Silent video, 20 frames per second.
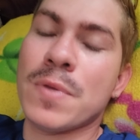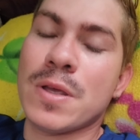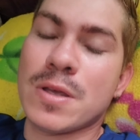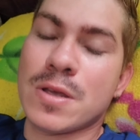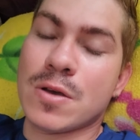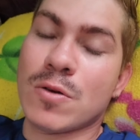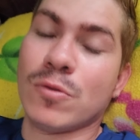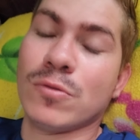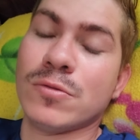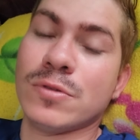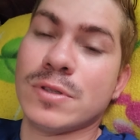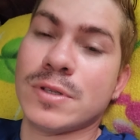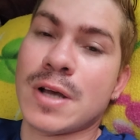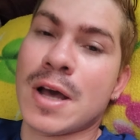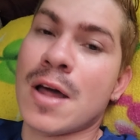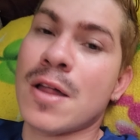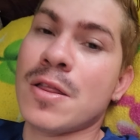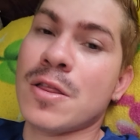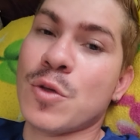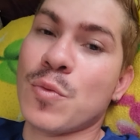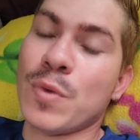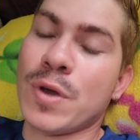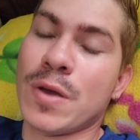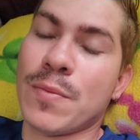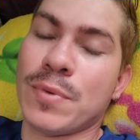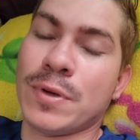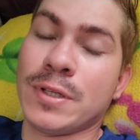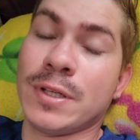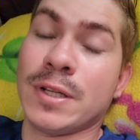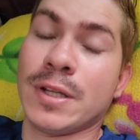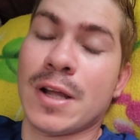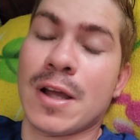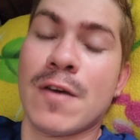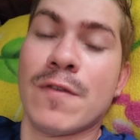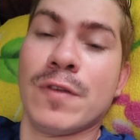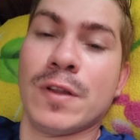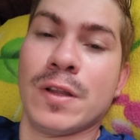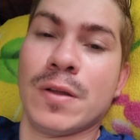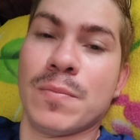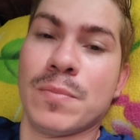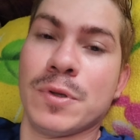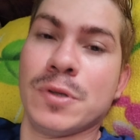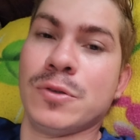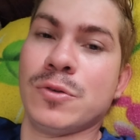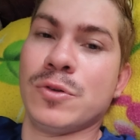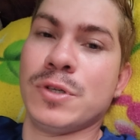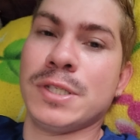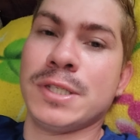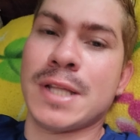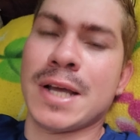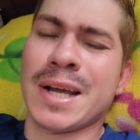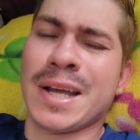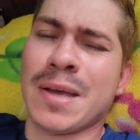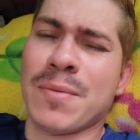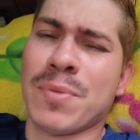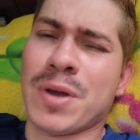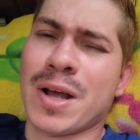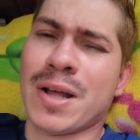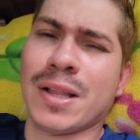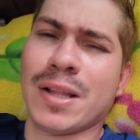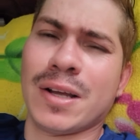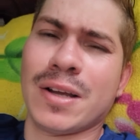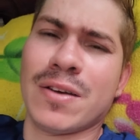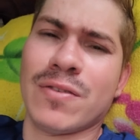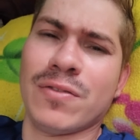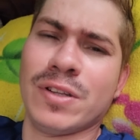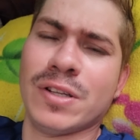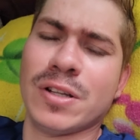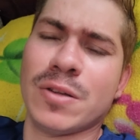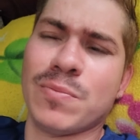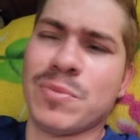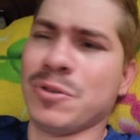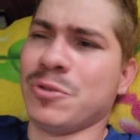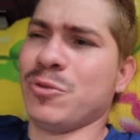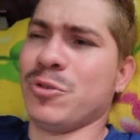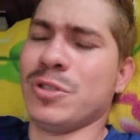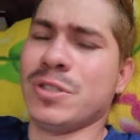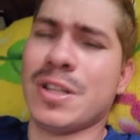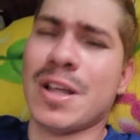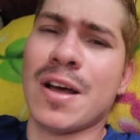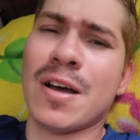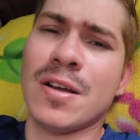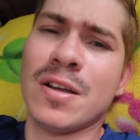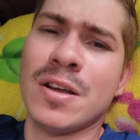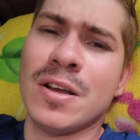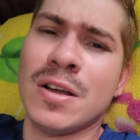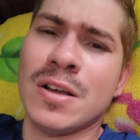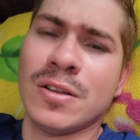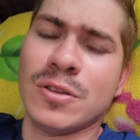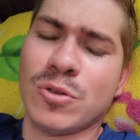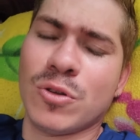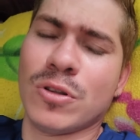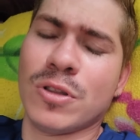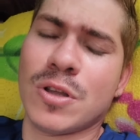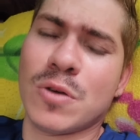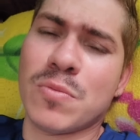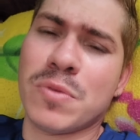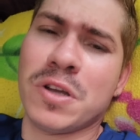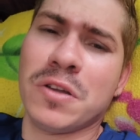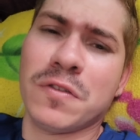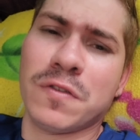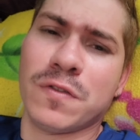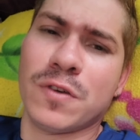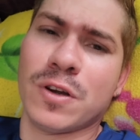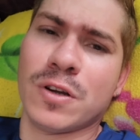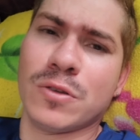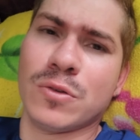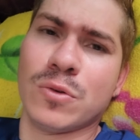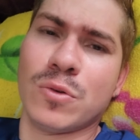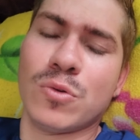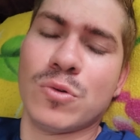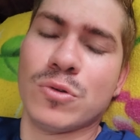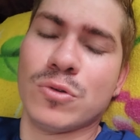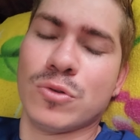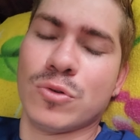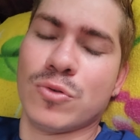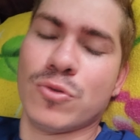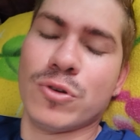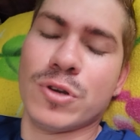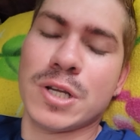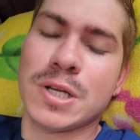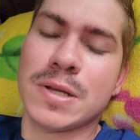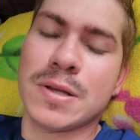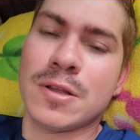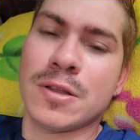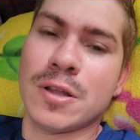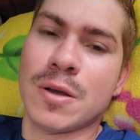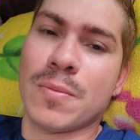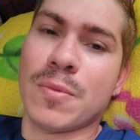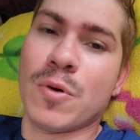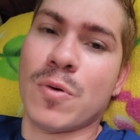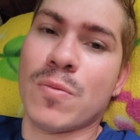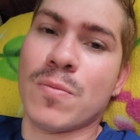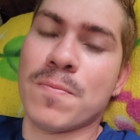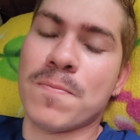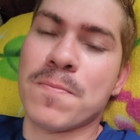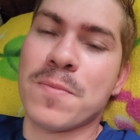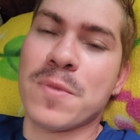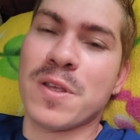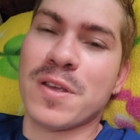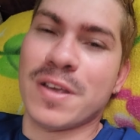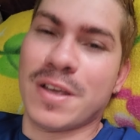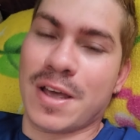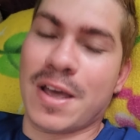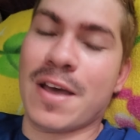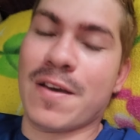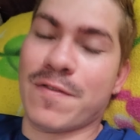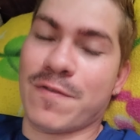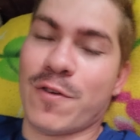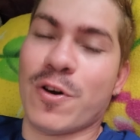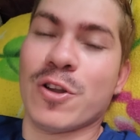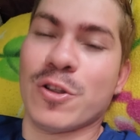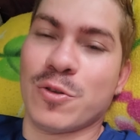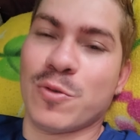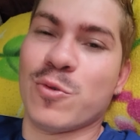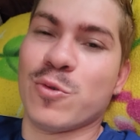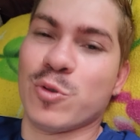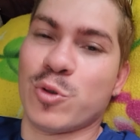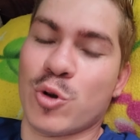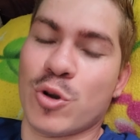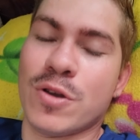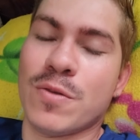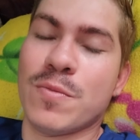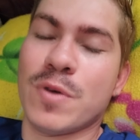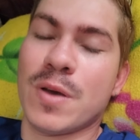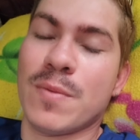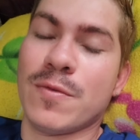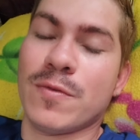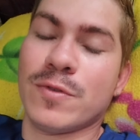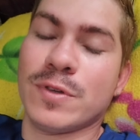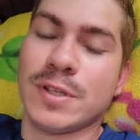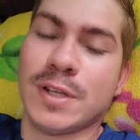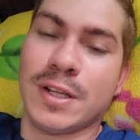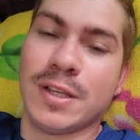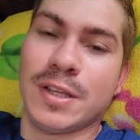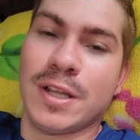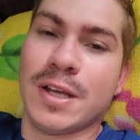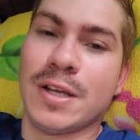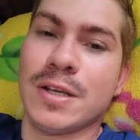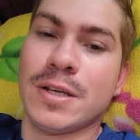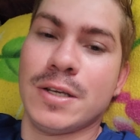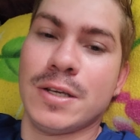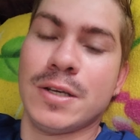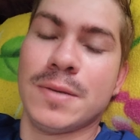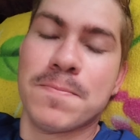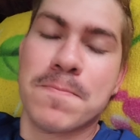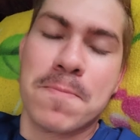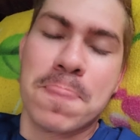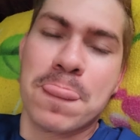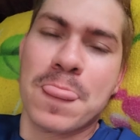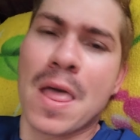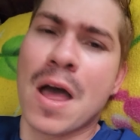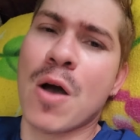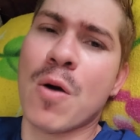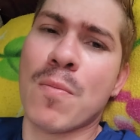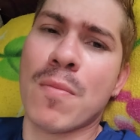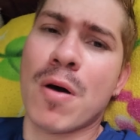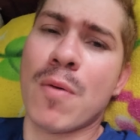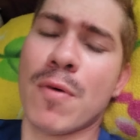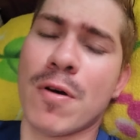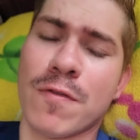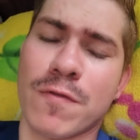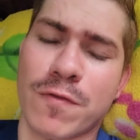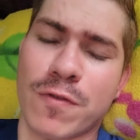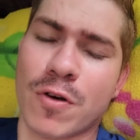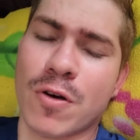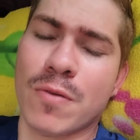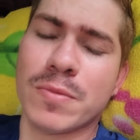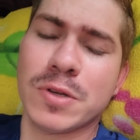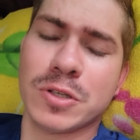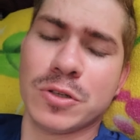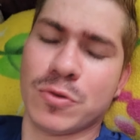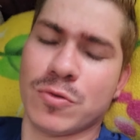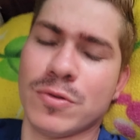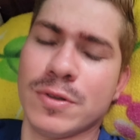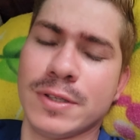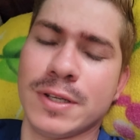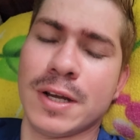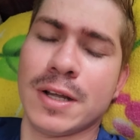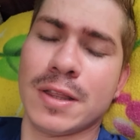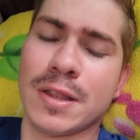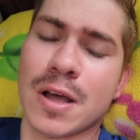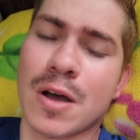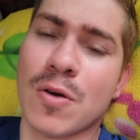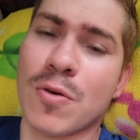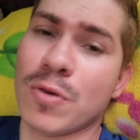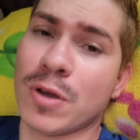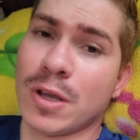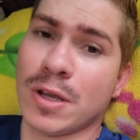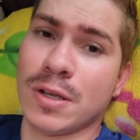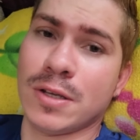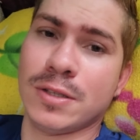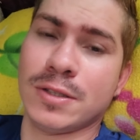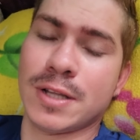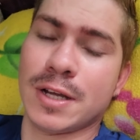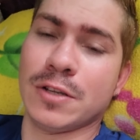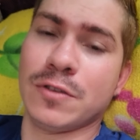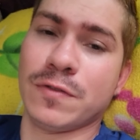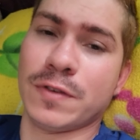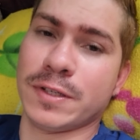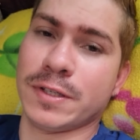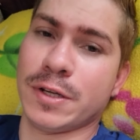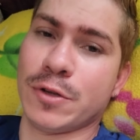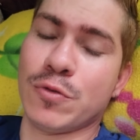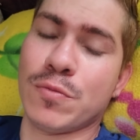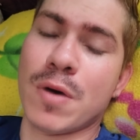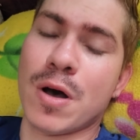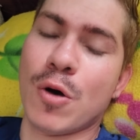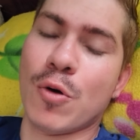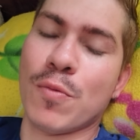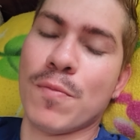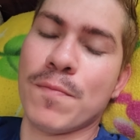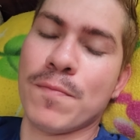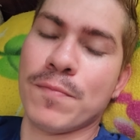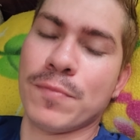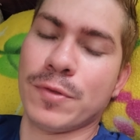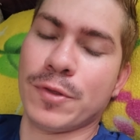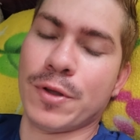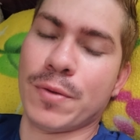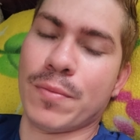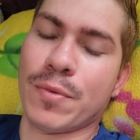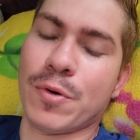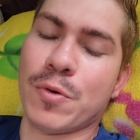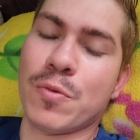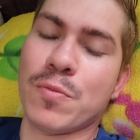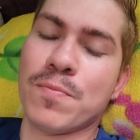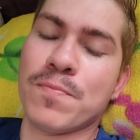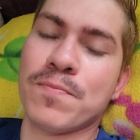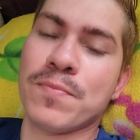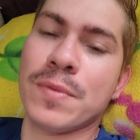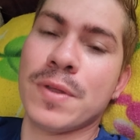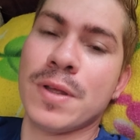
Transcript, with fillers: Em alguns casos também representa que a vida da pessoa está quebrada, que a vida da pessoa está totalmente fora do controle, tá bom? É fora do controle mesmo, você tem que arrumar uma forma de consertar o que está te fazendo mal, tá bom?